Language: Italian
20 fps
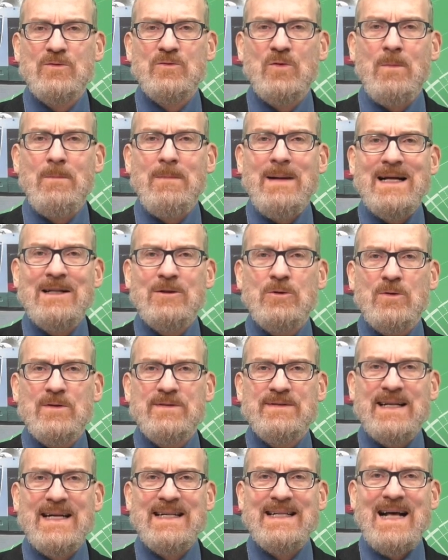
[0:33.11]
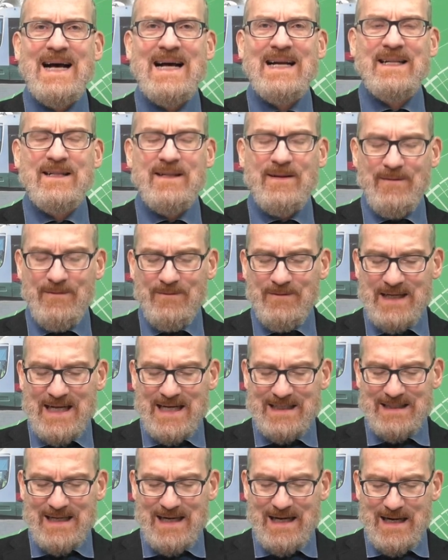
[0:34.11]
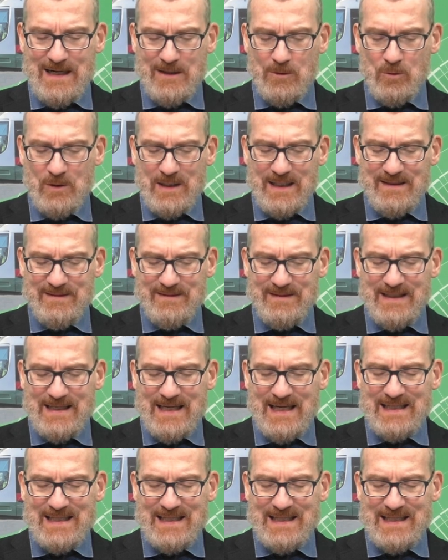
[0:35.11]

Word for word: sul manto stradale di Via dell'Agonistica.